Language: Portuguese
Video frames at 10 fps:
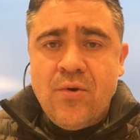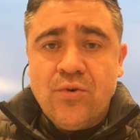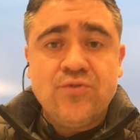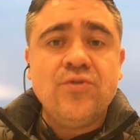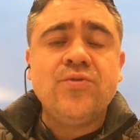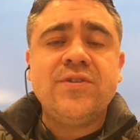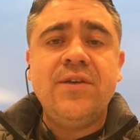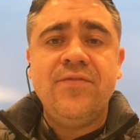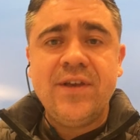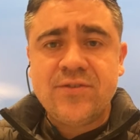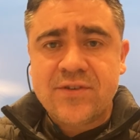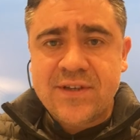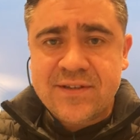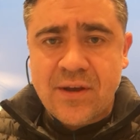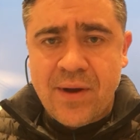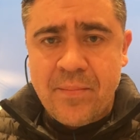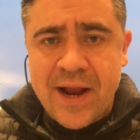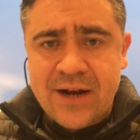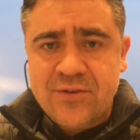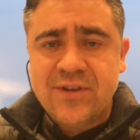Os únicos serviços que estão
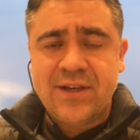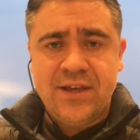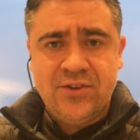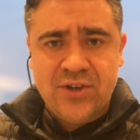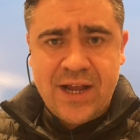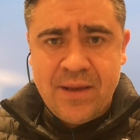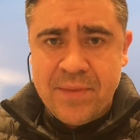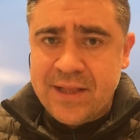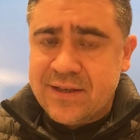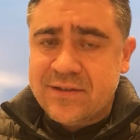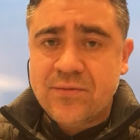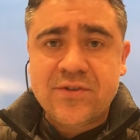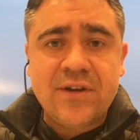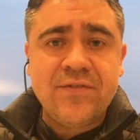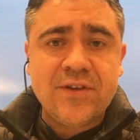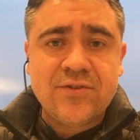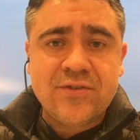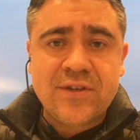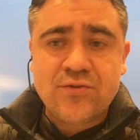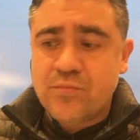abertos aqui diariamente são os
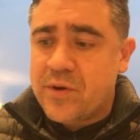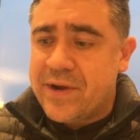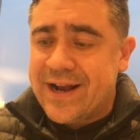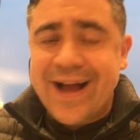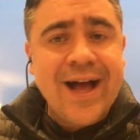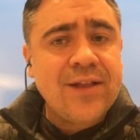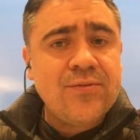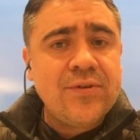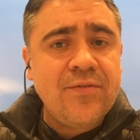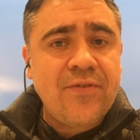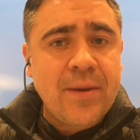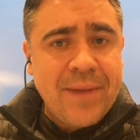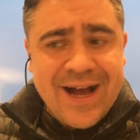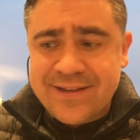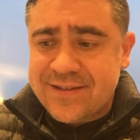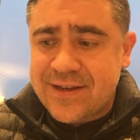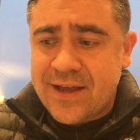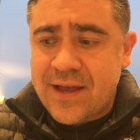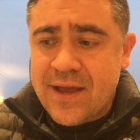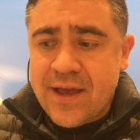serviços de supermercado, de
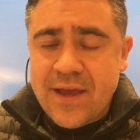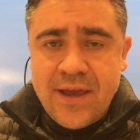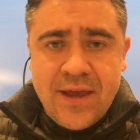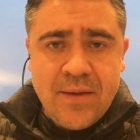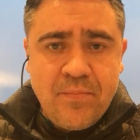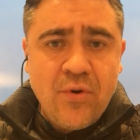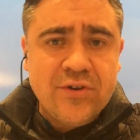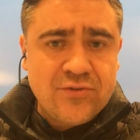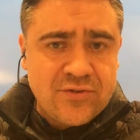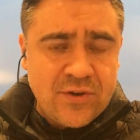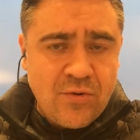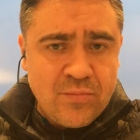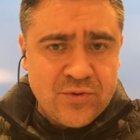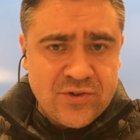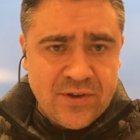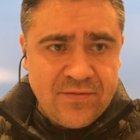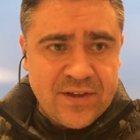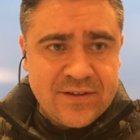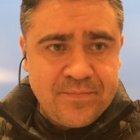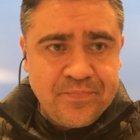farmácia e postos de
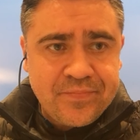combustíveis.